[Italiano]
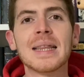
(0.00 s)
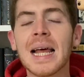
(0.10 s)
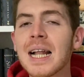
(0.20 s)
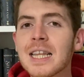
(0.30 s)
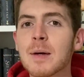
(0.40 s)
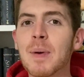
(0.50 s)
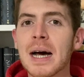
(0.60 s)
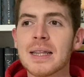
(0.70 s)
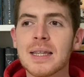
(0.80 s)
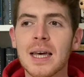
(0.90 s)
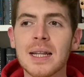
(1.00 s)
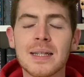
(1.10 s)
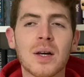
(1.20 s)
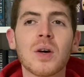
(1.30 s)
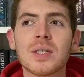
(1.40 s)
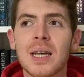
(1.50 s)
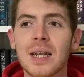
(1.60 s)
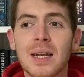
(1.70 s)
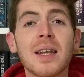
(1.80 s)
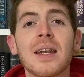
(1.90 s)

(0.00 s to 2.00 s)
Dall'altra parte di cose